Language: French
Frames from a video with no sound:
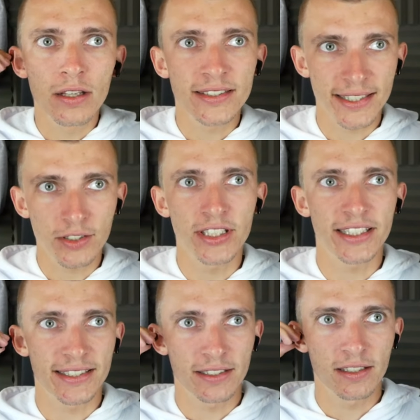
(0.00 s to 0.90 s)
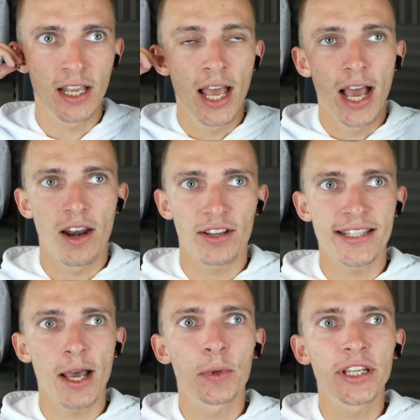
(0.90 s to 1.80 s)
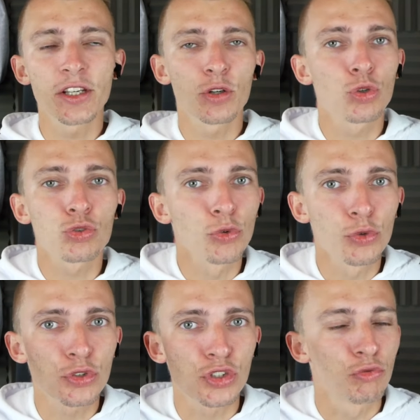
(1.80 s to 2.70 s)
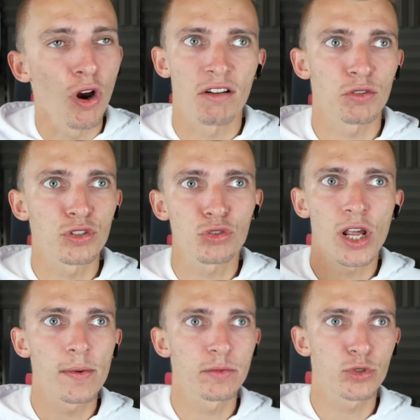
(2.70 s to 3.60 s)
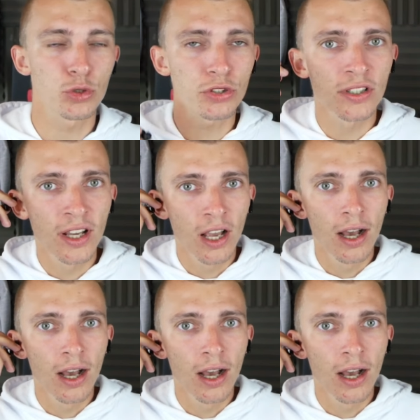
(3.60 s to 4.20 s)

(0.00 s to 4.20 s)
C'est connecté. Alors ça a pris euh, deux secondes aussi, voilà, on est sur la même chose.